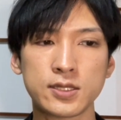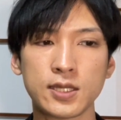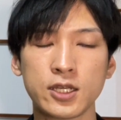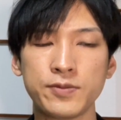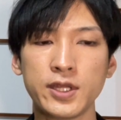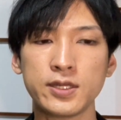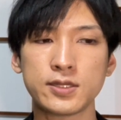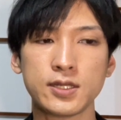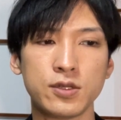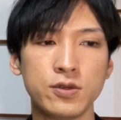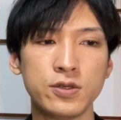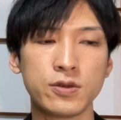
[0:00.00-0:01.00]
あ昨晩ですね、
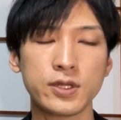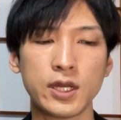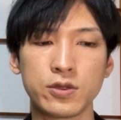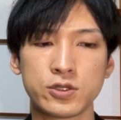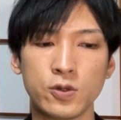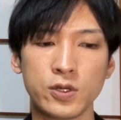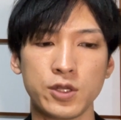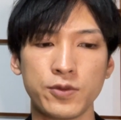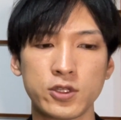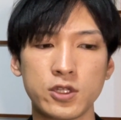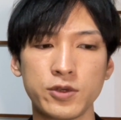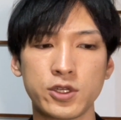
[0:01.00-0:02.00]
ニューヨークダウの上下に最
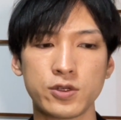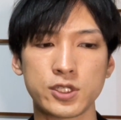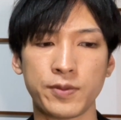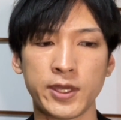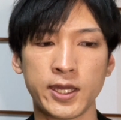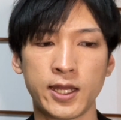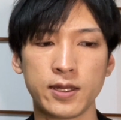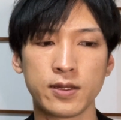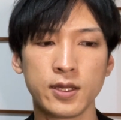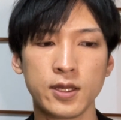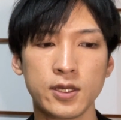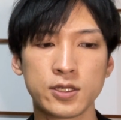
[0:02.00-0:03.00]
も寄与した銘柄、
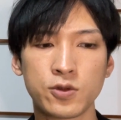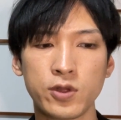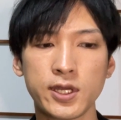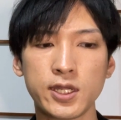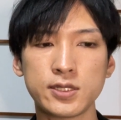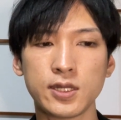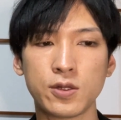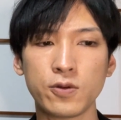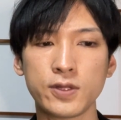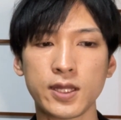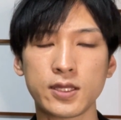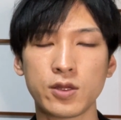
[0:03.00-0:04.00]
それがですね、どこ
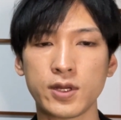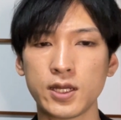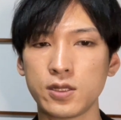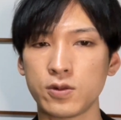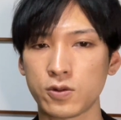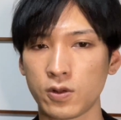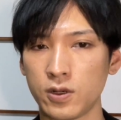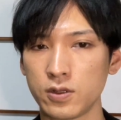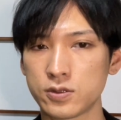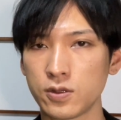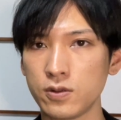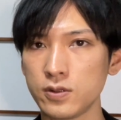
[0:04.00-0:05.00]
だったのかっていうところ、
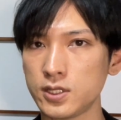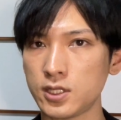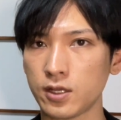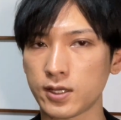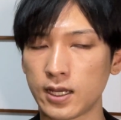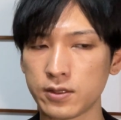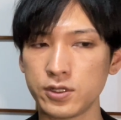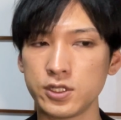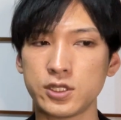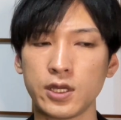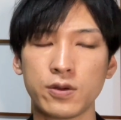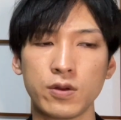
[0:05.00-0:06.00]
そこをですね、確認し
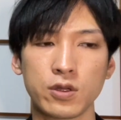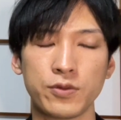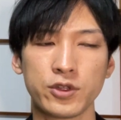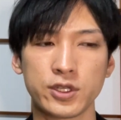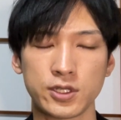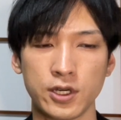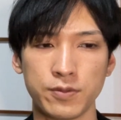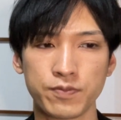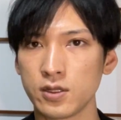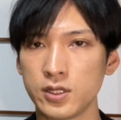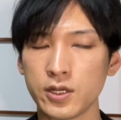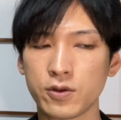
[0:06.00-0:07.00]
ていこうと思うんですよ。
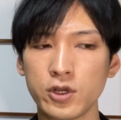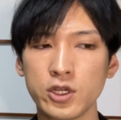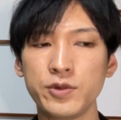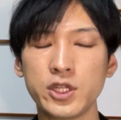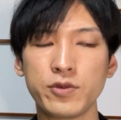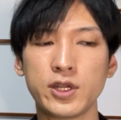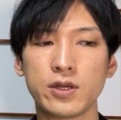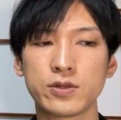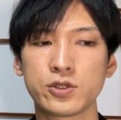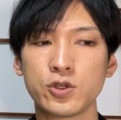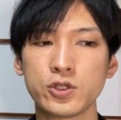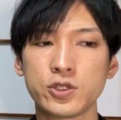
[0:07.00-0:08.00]
で、これを見てもらうと
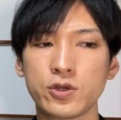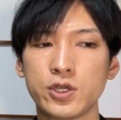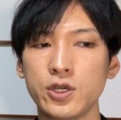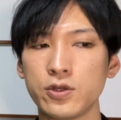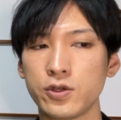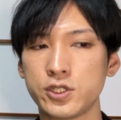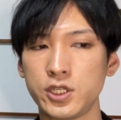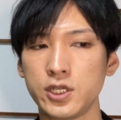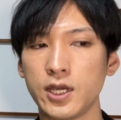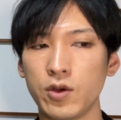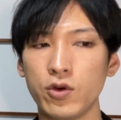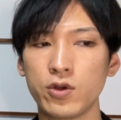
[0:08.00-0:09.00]
上昇寄与度いちい
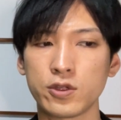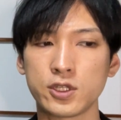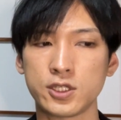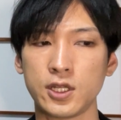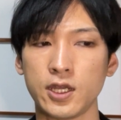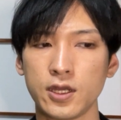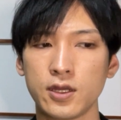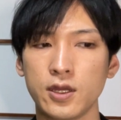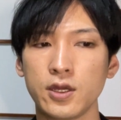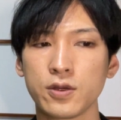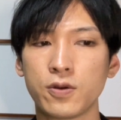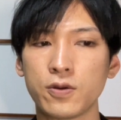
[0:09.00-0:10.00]
が
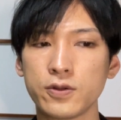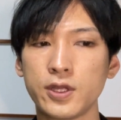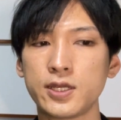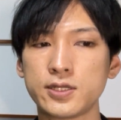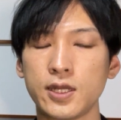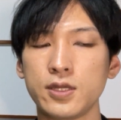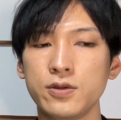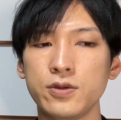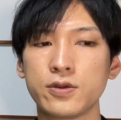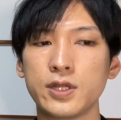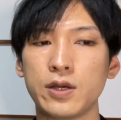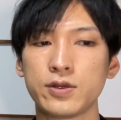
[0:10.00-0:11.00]
ウォールト・ディズニー。ここでですね、
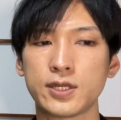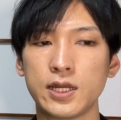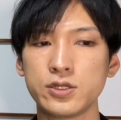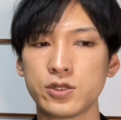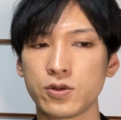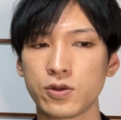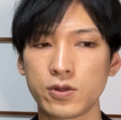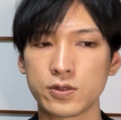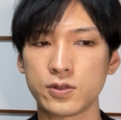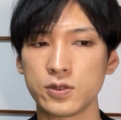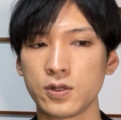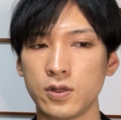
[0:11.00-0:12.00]
ニューヨークダウをさんじゅうごドル
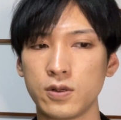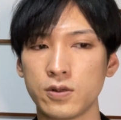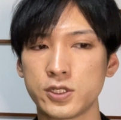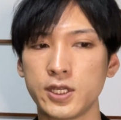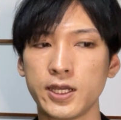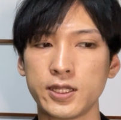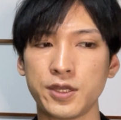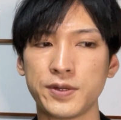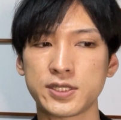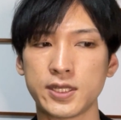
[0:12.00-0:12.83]
相当押し上げていまし